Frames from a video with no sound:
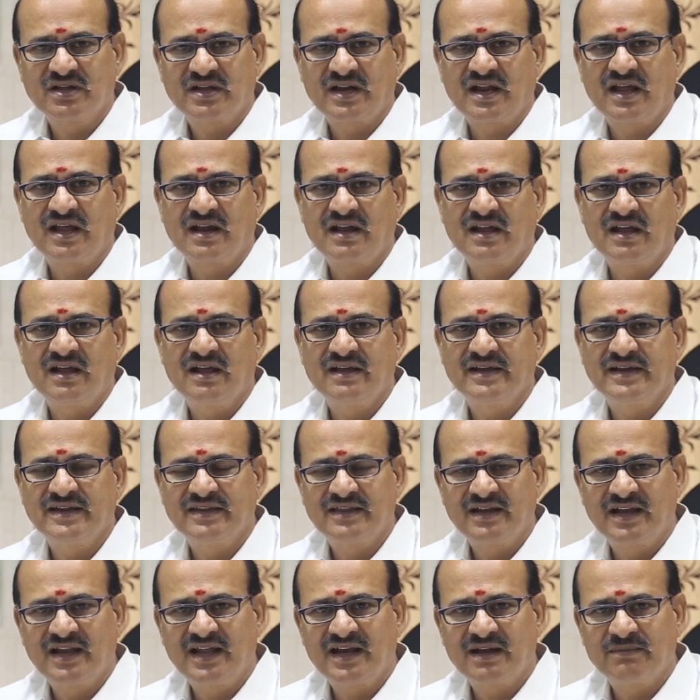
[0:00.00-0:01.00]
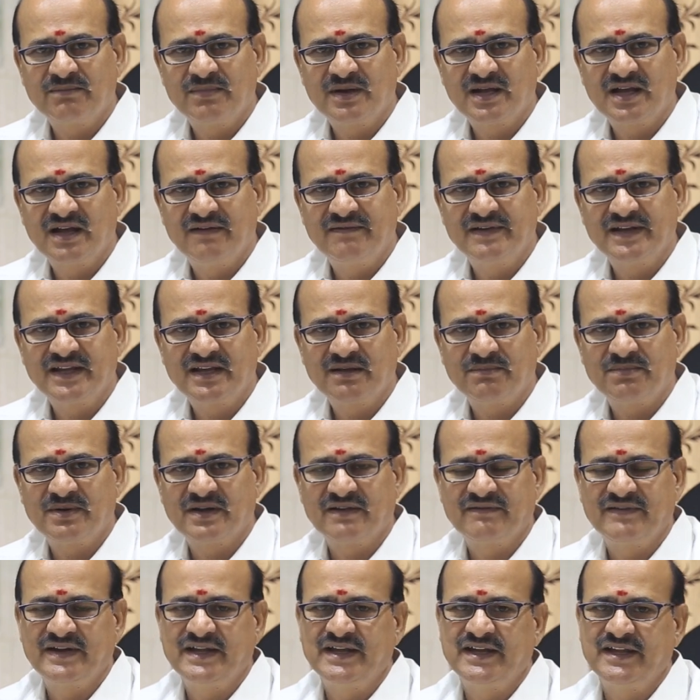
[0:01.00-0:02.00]
இருக்கிறாரா இதெல்லாம் ரொம்ப
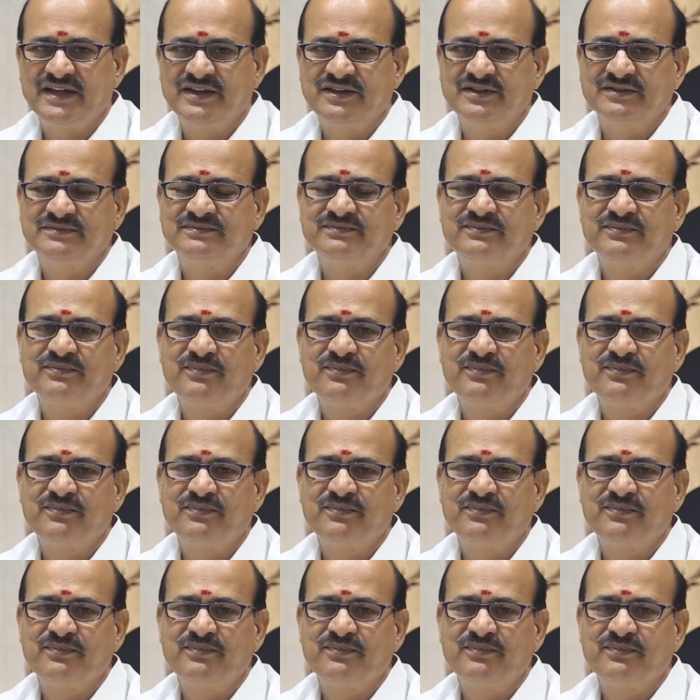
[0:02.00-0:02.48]
கவனிக்கப்பட வேண்டியது